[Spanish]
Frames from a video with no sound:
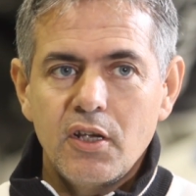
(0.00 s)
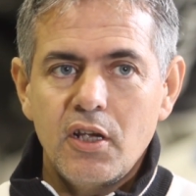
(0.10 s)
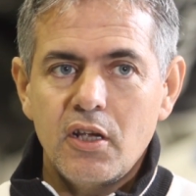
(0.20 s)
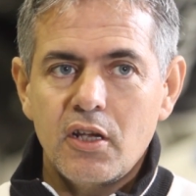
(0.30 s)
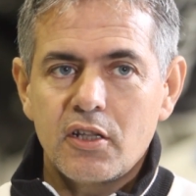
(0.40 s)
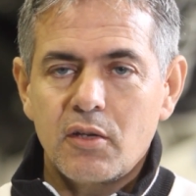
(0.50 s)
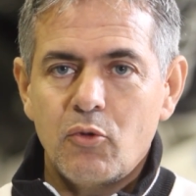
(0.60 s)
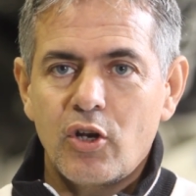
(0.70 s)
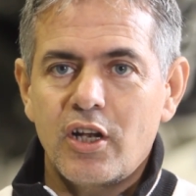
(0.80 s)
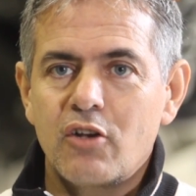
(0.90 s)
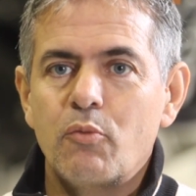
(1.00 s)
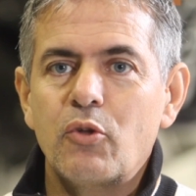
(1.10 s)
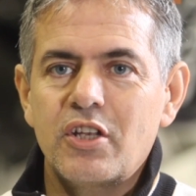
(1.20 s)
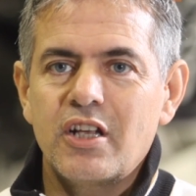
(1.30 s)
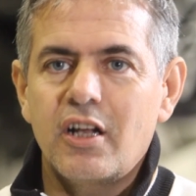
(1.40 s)
y el temor era no
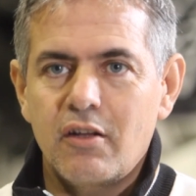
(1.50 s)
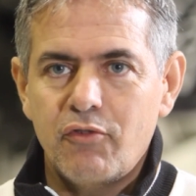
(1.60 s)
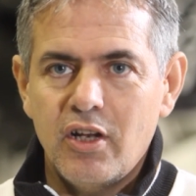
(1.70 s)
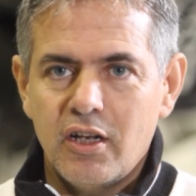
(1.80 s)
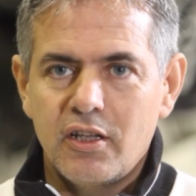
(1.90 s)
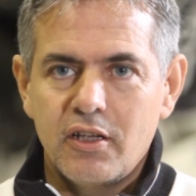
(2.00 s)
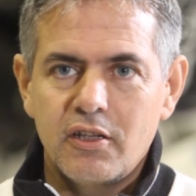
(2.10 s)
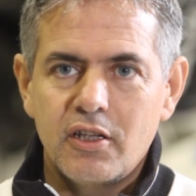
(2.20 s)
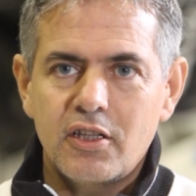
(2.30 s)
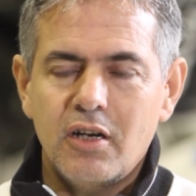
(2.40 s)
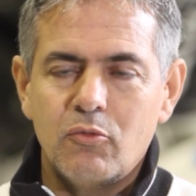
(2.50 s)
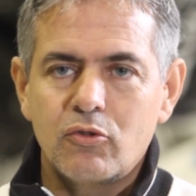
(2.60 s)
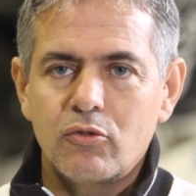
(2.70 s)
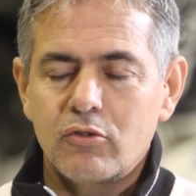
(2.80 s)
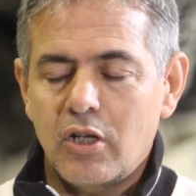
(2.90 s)
poder llegar a final de, tramo,
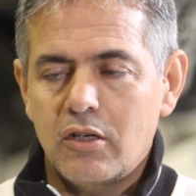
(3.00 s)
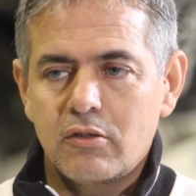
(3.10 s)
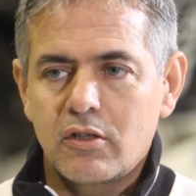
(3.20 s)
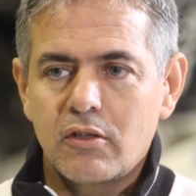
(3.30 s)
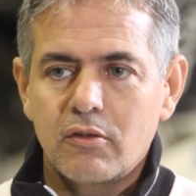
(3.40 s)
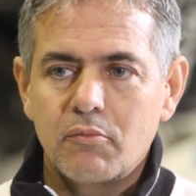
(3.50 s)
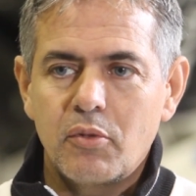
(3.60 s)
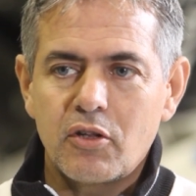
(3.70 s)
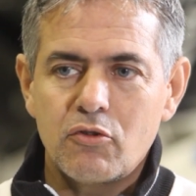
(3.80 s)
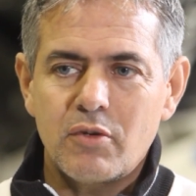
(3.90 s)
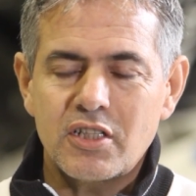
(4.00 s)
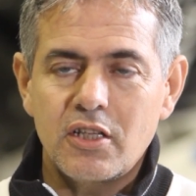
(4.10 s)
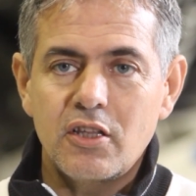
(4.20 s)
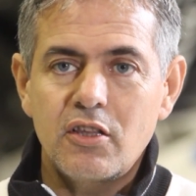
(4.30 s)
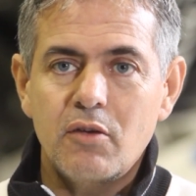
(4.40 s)
total, perdimos
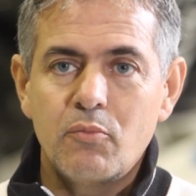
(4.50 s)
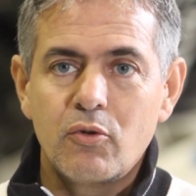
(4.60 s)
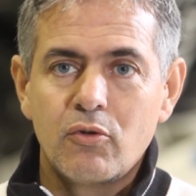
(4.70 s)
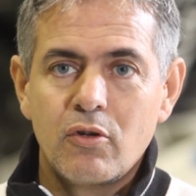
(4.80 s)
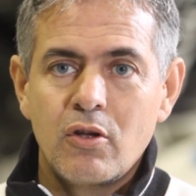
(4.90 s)
bastante tiempo,